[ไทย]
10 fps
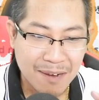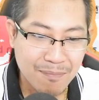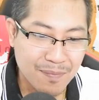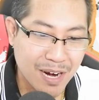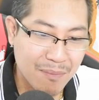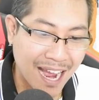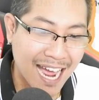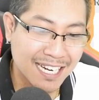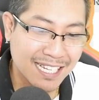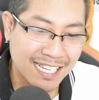รำรำ
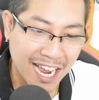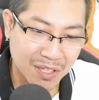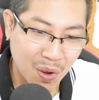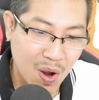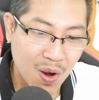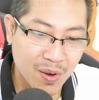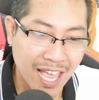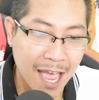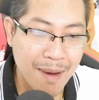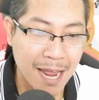คาญเสียงท่อ
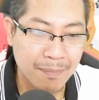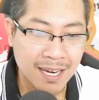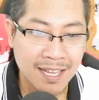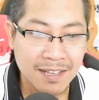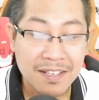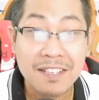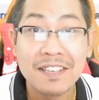ก็ย้ายบ้านไปดิ